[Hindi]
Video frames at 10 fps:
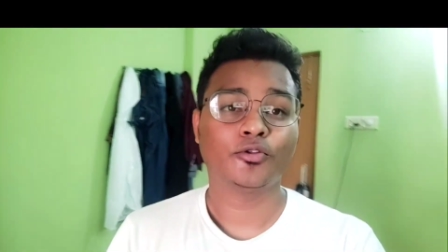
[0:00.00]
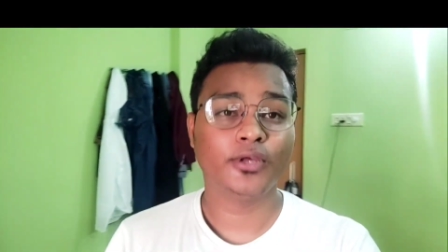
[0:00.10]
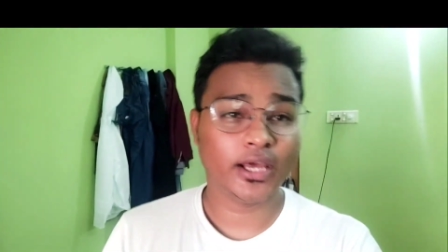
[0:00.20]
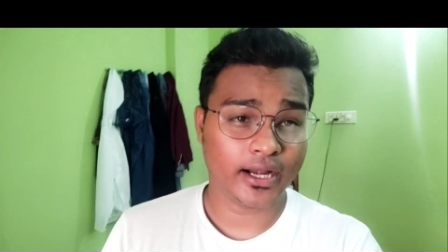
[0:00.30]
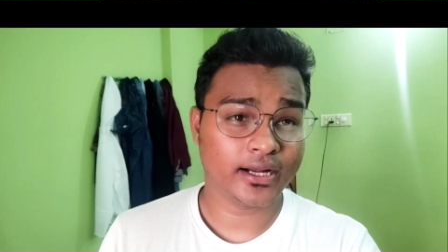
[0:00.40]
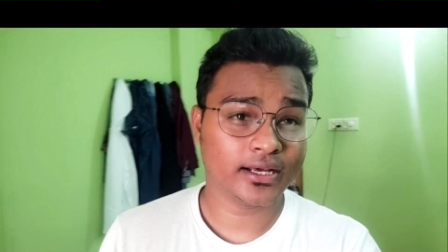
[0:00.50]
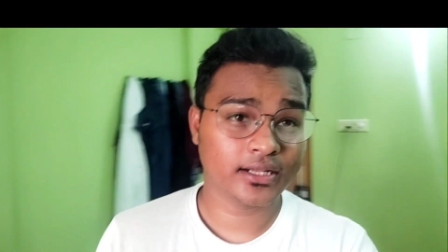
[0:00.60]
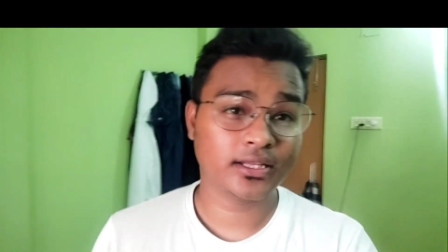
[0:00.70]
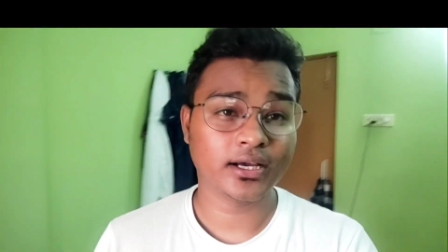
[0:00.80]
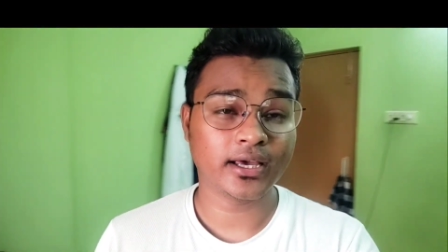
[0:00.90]
तो ये एंड
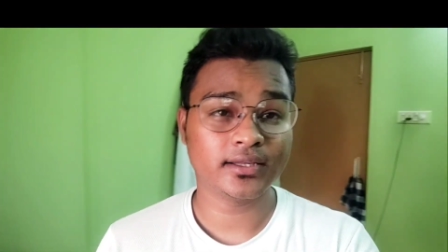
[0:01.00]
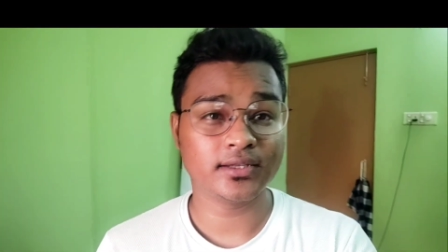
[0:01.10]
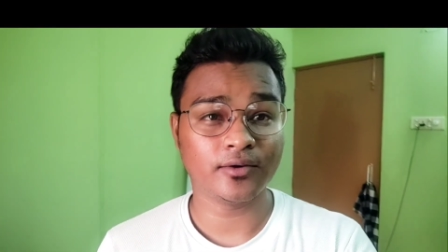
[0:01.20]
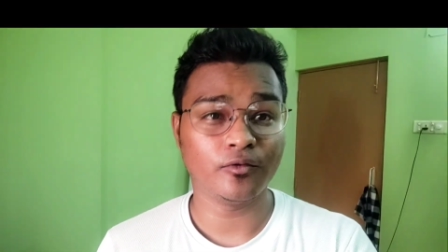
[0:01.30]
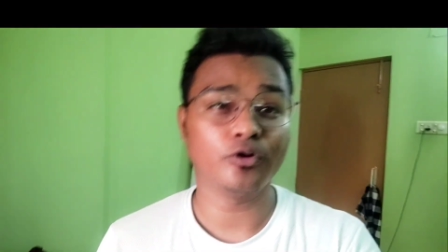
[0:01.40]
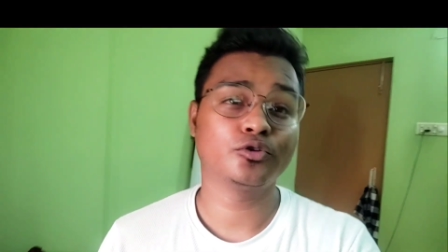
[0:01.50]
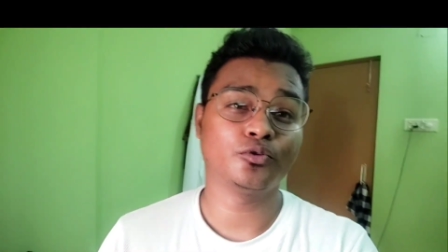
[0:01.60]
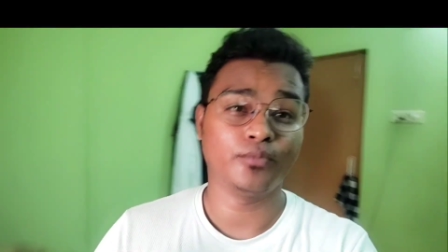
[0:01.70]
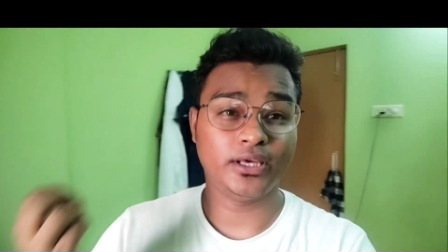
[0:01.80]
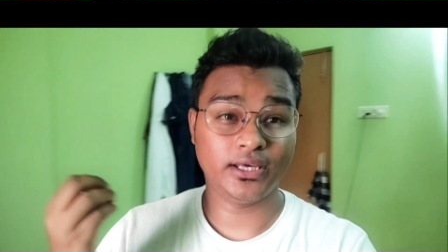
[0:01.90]
करना था गाइज ये
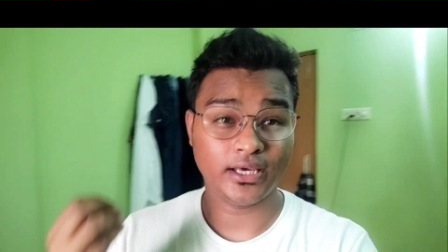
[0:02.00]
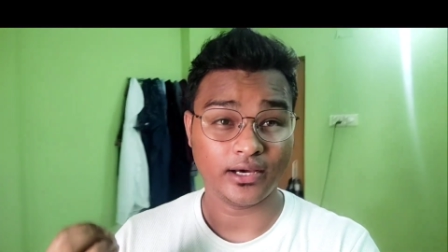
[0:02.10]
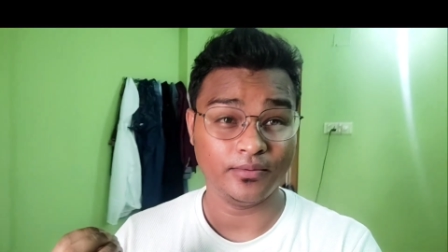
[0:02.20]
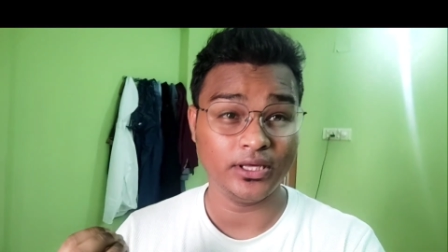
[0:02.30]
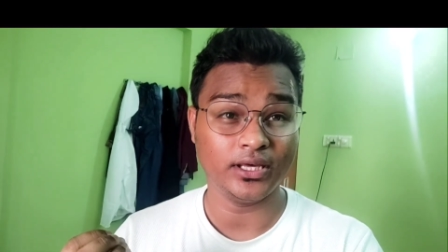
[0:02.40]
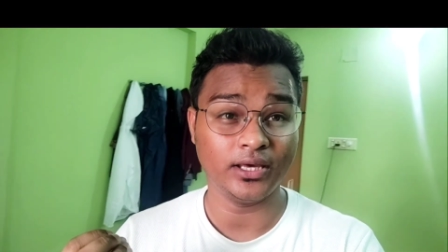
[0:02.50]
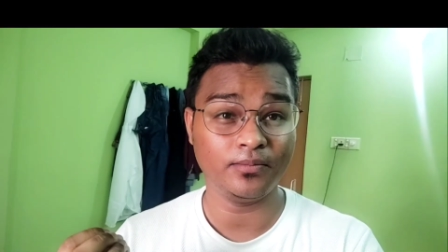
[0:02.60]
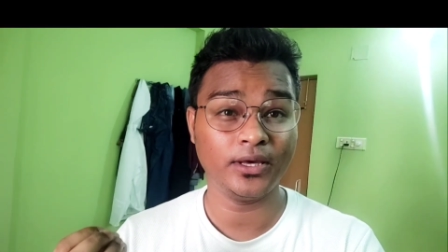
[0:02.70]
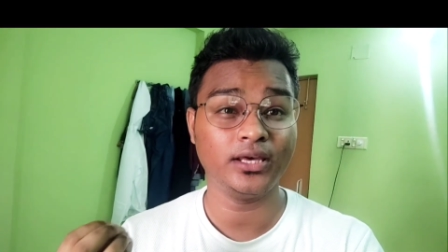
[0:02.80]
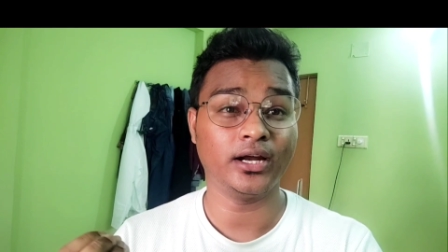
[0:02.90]
व्लॉग तो मैं ये अभी
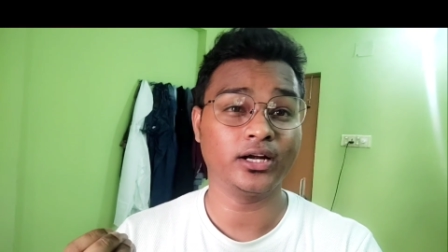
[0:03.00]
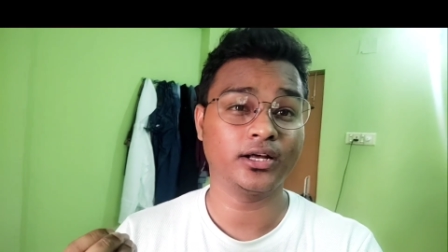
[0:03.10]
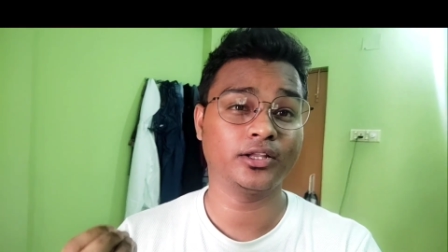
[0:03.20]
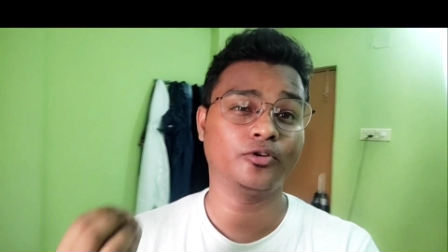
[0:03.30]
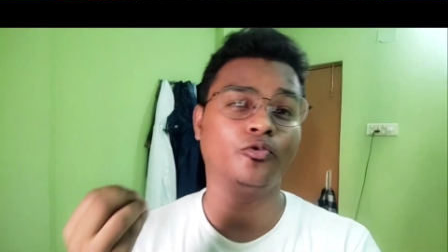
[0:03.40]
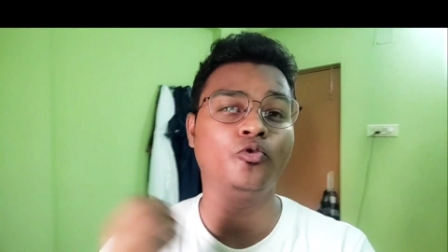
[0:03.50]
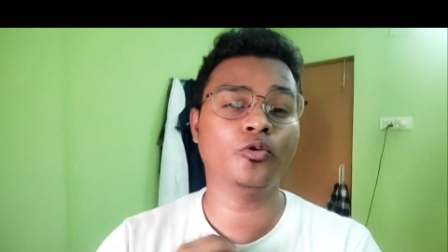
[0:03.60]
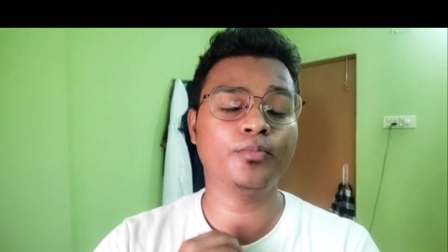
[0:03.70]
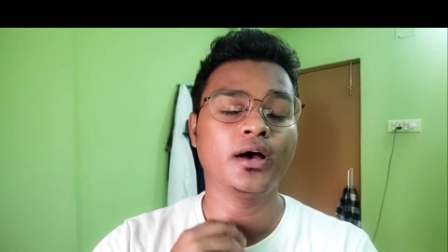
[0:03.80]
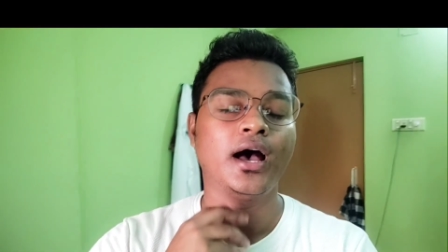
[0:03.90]
यहीं पे ही एंड करता हूँ
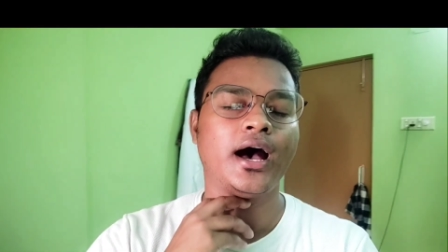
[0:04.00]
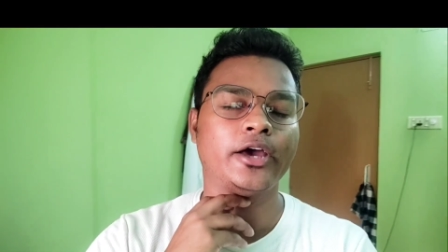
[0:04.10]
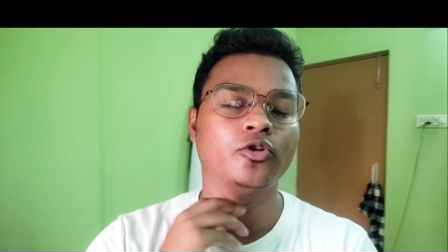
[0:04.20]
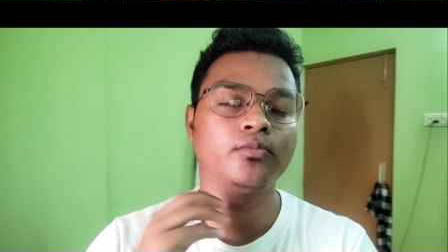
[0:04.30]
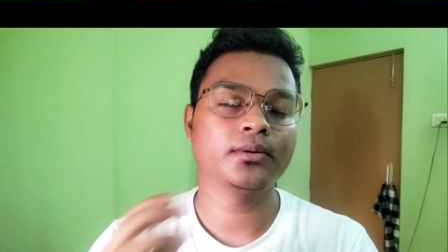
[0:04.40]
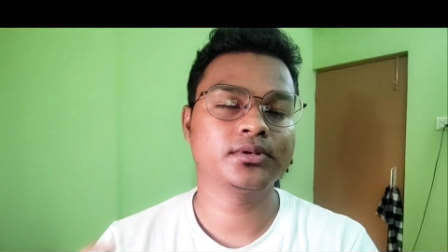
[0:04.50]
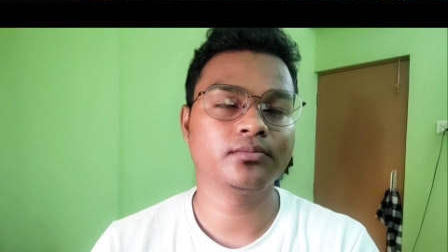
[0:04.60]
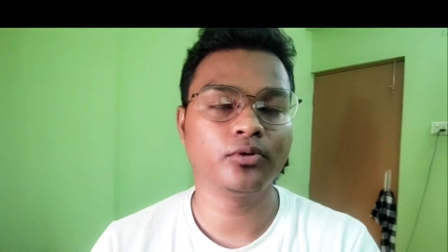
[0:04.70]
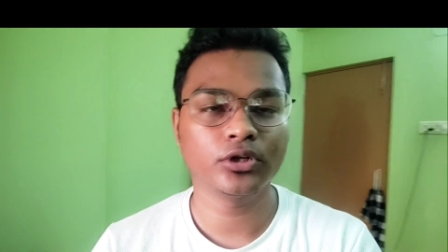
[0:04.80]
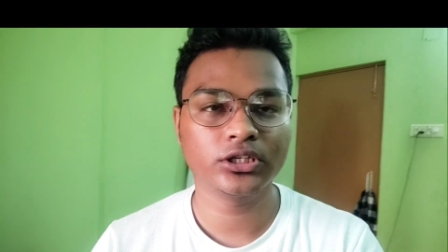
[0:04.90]
होप आई होप आप
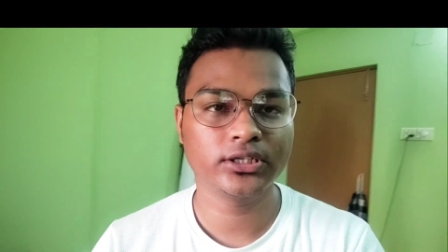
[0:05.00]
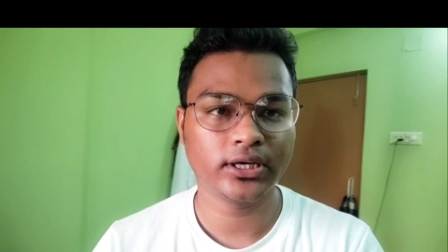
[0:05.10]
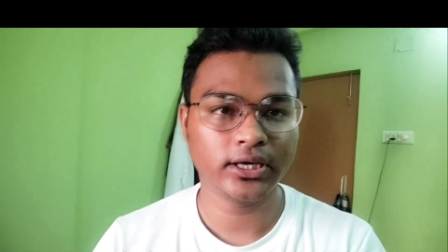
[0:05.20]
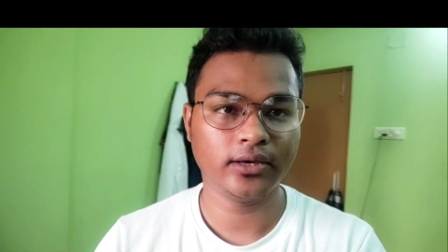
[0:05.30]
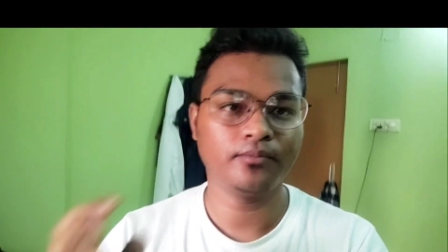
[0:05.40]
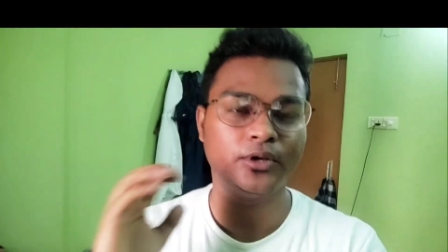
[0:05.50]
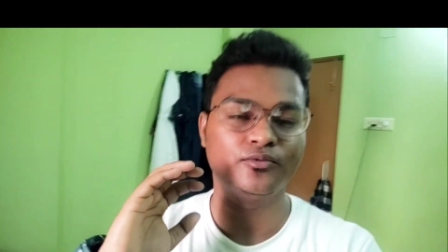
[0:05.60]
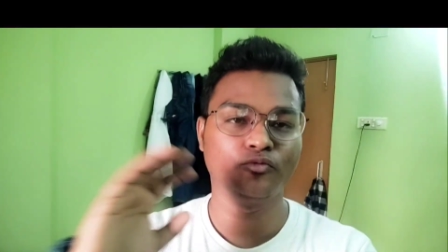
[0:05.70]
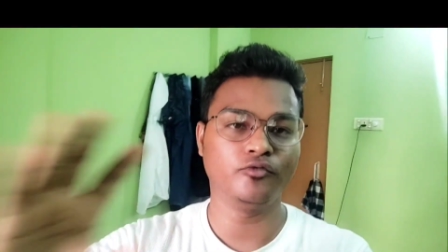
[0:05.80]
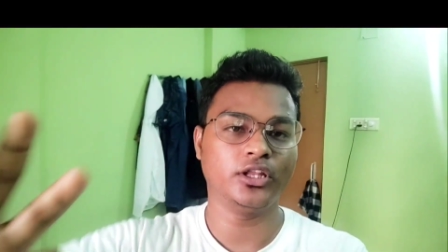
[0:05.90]
सब बहुत अच्छे हैं
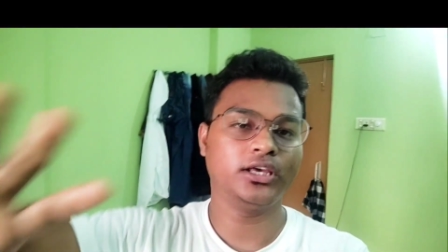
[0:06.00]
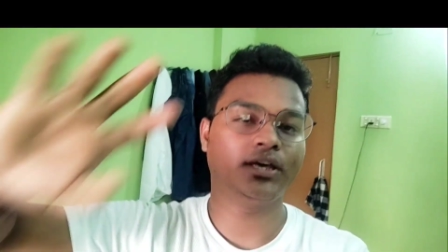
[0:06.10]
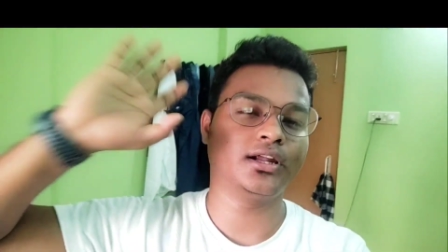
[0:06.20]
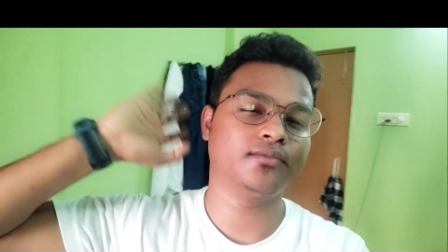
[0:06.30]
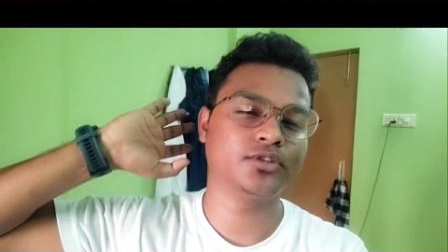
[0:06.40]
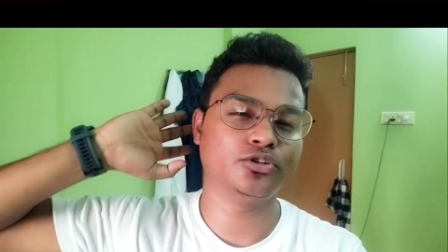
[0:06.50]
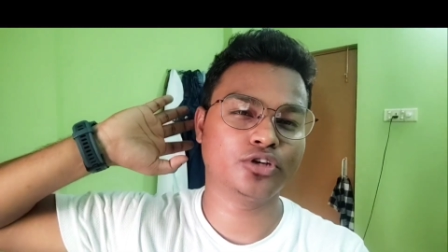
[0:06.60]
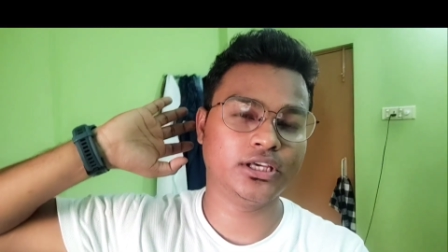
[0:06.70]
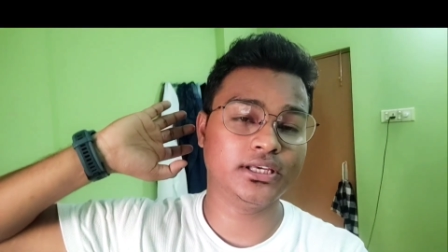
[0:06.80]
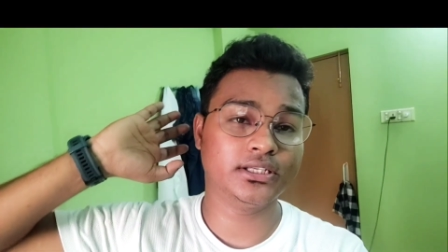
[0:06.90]
प्लीज़ मूवी देखिए आराम से
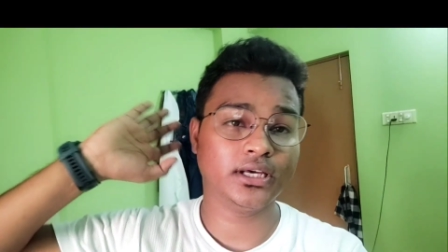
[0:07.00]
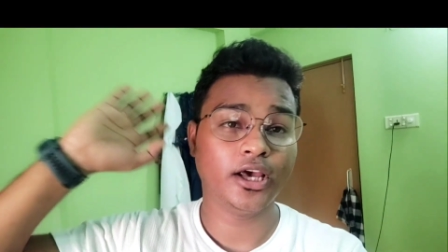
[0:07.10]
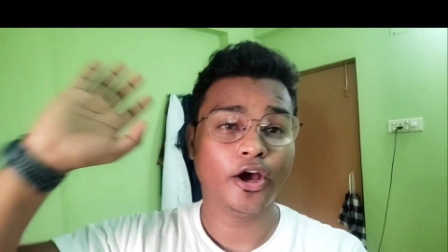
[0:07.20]
इन्जॉय कीजिए